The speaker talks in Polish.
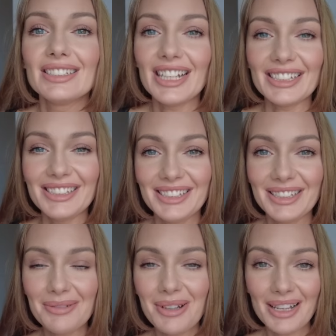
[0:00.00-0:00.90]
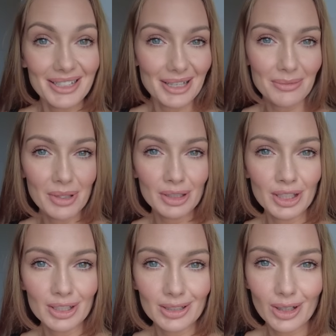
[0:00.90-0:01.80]
Cześć, tym razem
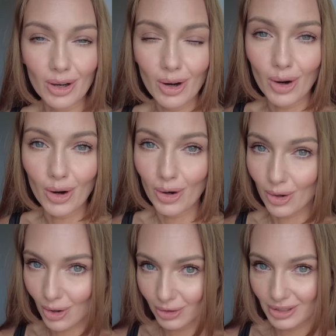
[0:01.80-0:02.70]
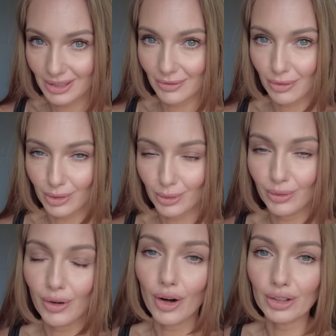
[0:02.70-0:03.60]
nieco o kondycji
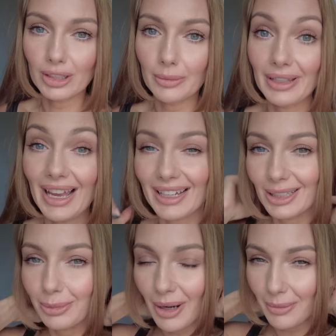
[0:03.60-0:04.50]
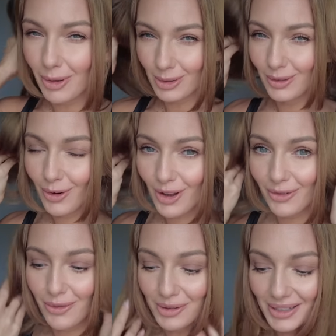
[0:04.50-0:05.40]
włosów, o tym jak dbam o
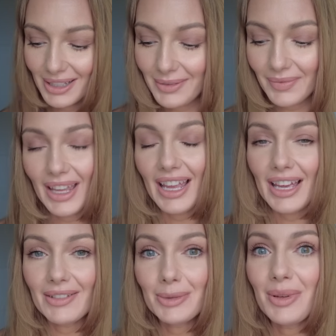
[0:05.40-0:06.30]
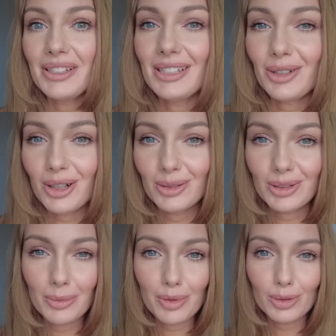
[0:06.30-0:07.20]
swoje włosy, więc będzie trochę
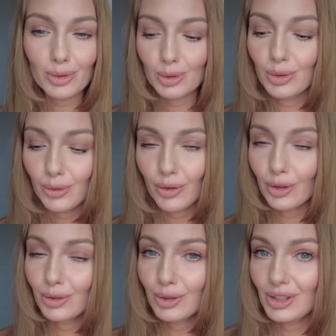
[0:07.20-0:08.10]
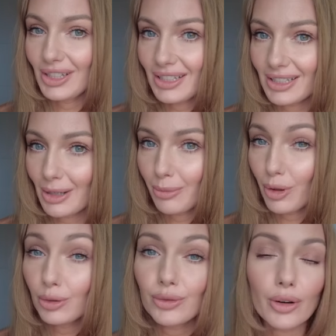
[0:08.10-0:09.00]
tutaj produktów odnośnie
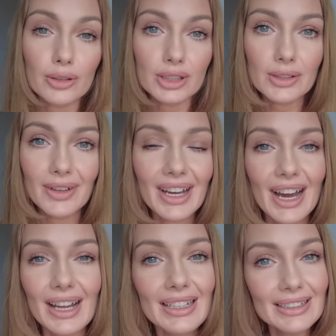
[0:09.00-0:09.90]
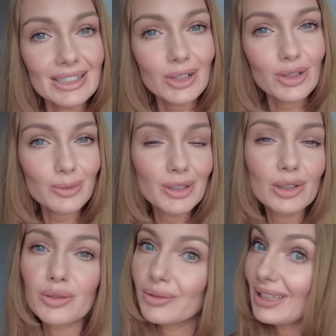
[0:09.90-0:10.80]
szamponów, odżywek, ale też
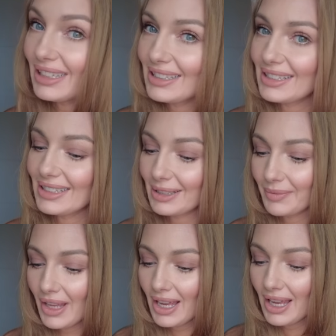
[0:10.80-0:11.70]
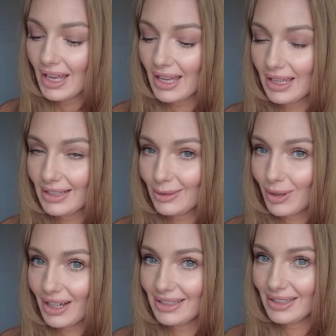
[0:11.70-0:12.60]
kosmetyków dla dzieci. E, I
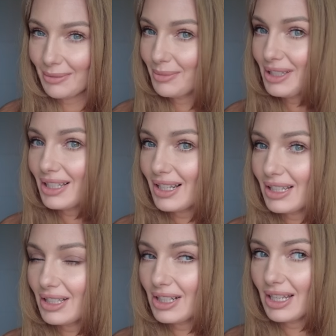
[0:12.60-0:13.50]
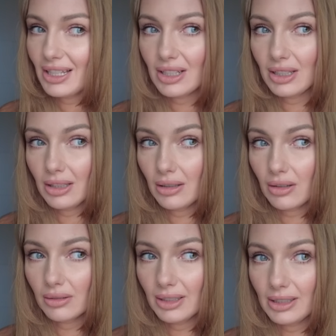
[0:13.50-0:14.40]
słuchajcie, myślę, że jeśli
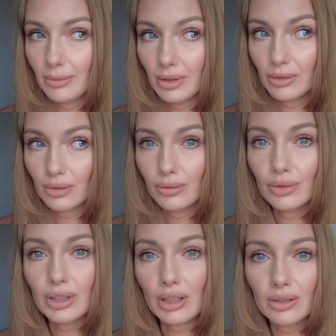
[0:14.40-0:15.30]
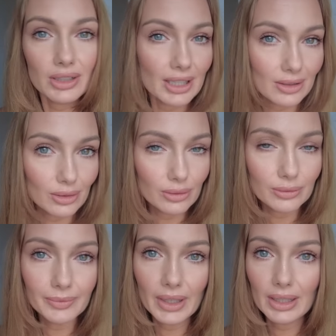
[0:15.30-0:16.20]
oglądacie mnie już od dłuższego
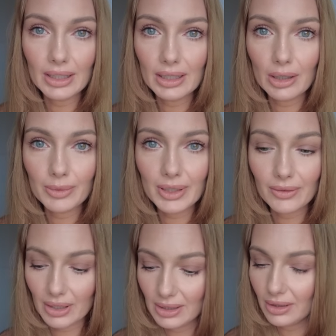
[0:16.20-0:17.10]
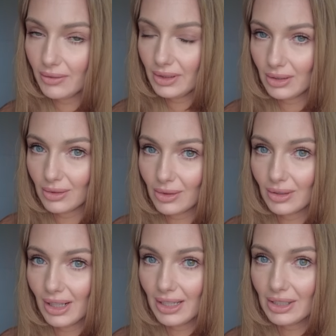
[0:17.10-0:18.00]
czasu e, i obserwujecie, to wiecie
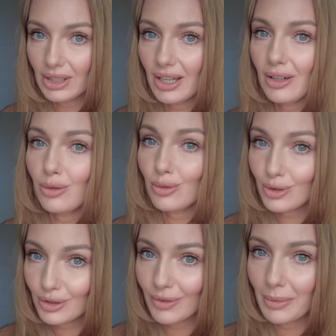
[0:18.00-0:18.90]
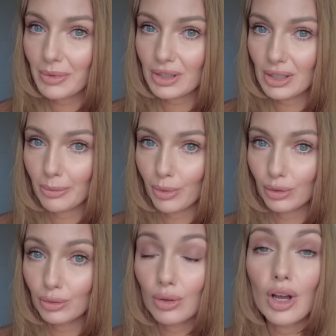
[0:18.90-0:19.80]
doskonale, że używam
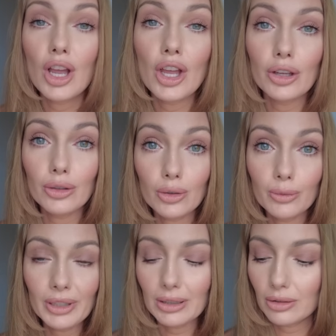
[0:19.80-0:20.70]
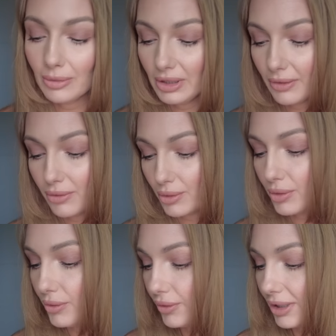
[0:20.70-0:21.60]
szamponu Yumi do mycia
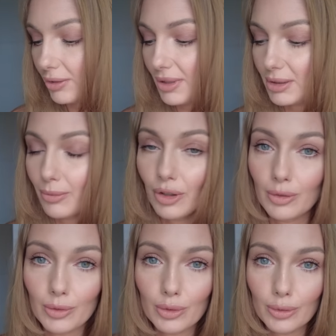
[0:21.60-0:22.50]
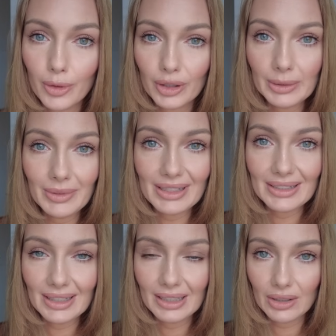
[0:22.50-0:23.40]
włosów, natomiast moim ulubionym
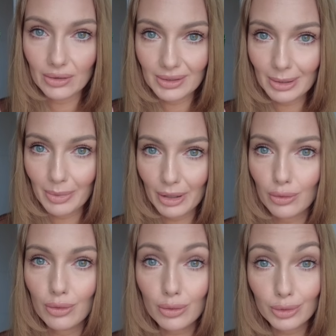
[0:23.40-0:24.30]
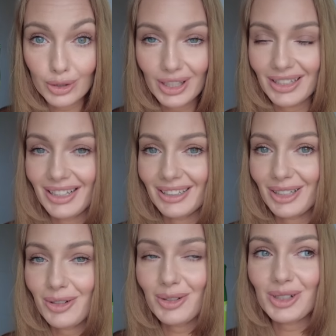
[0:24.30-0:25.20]
jest ten o zapachu gruszki,
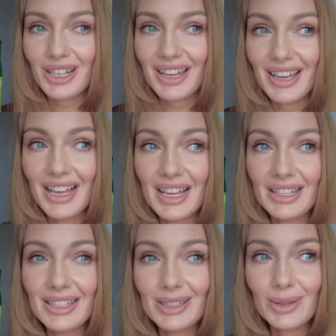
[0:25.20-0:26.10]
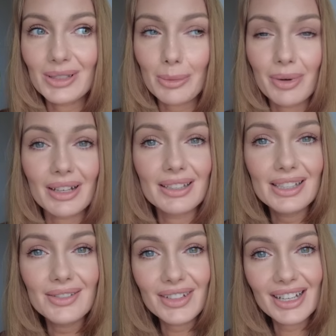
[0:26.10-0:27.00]
dlatego że jest to zapach
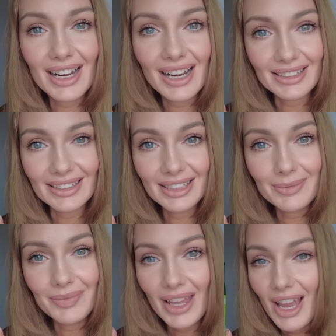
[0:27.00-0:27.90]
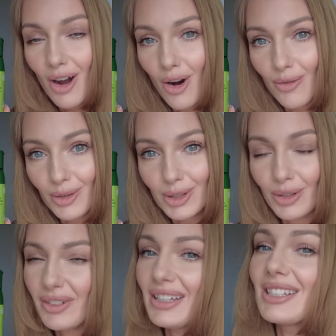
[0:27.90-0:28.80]
niezwykle letni,
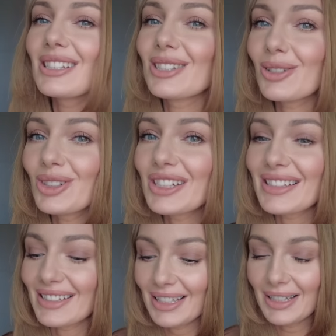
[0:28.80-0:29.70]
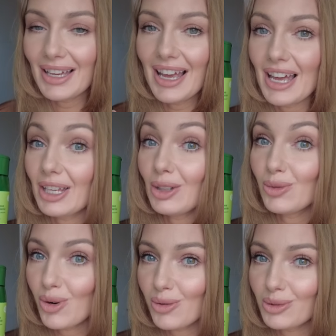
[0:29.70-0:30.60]
owocowy, soczysty, i
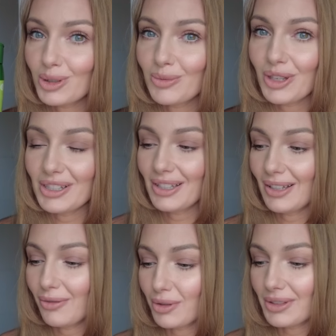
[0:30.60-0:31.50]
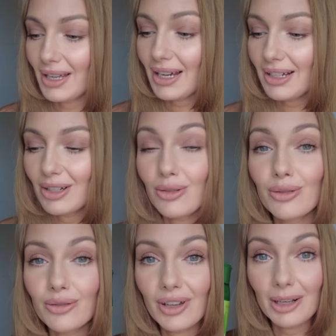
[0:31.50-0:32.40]
długo utrzymuje się na włosach.
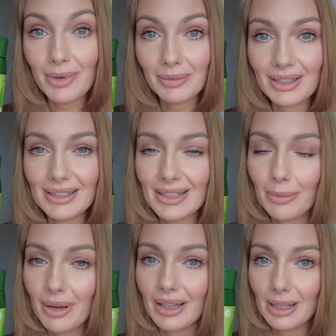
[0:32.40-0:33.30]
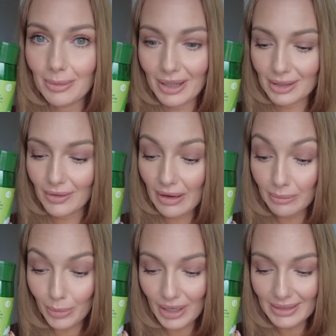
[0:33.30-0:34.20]
Uwielbiam ten zapach i bardzo
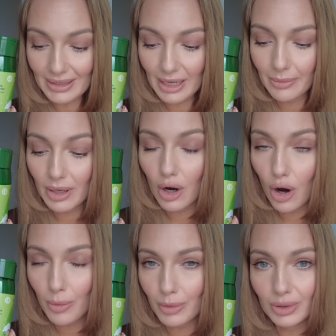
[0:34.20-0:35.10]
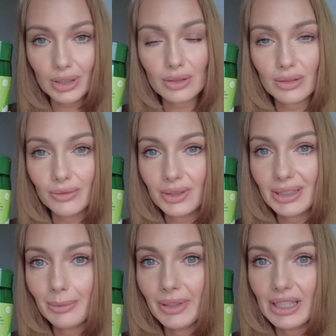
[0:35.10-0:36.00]
Wam polecam. Oprócz tego są
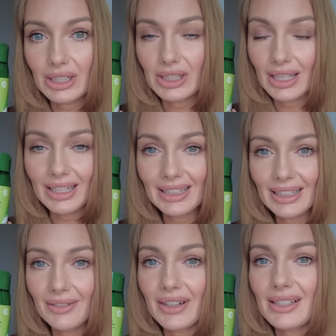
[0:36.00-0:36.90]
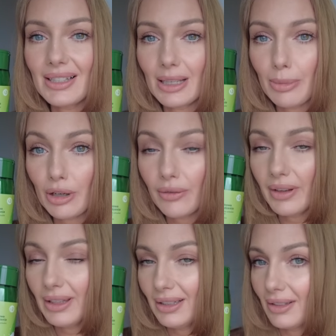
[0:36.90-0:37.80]
dostępne jeszcze inne wersje
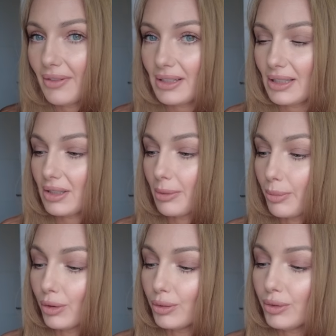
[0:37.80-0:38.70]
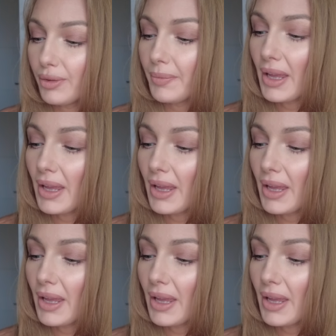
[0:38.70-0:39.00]
zapachowe, inne wersje szamponów.